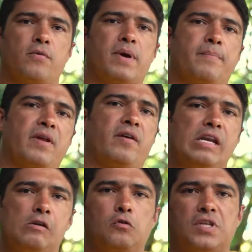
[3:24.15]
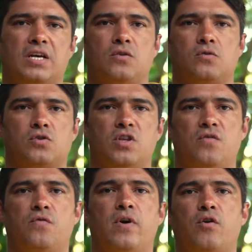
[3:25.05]
forma de prevenir los daños de
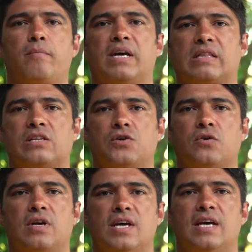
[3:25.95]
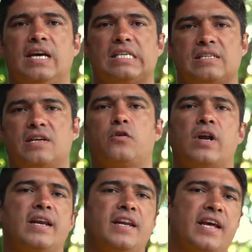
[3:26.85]
un fuego en vegetación es hacer
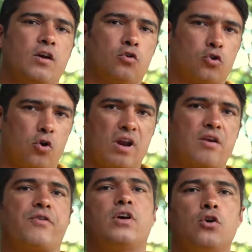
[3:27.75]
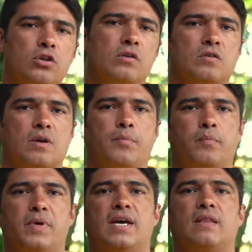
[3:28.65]
una línea de control alrededor de nuestra
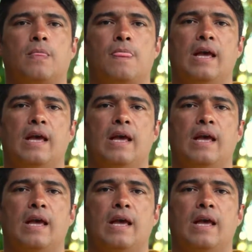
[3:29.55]
propiedad.